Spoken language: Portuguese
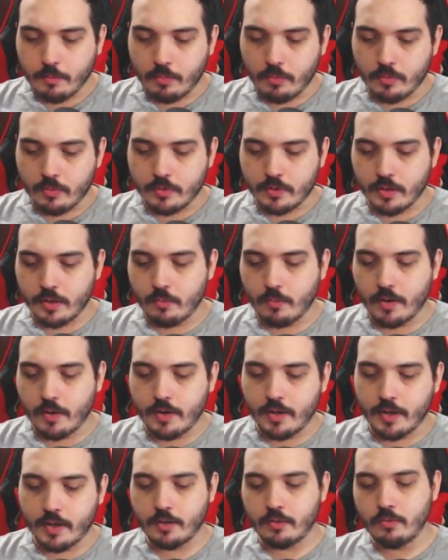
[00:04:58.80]
Por ter um
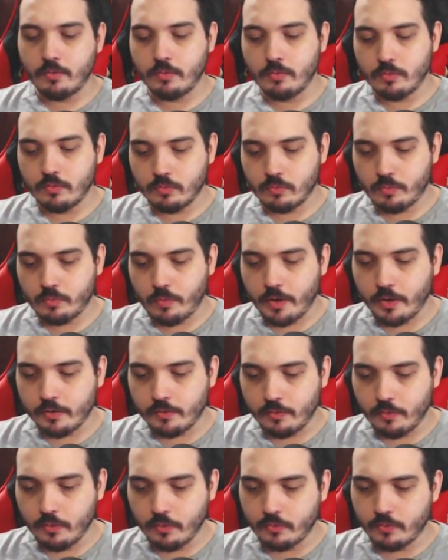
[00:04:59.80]
aliado, Frank's
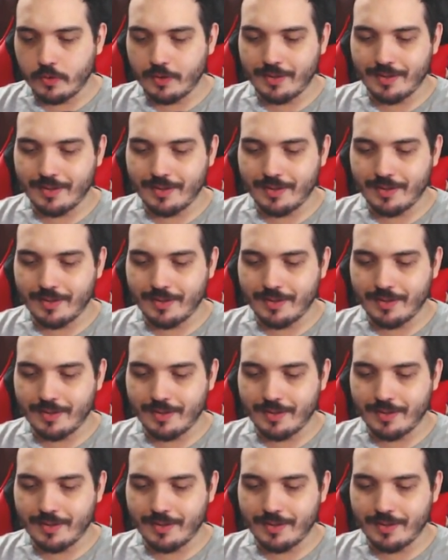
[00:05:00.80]
Future,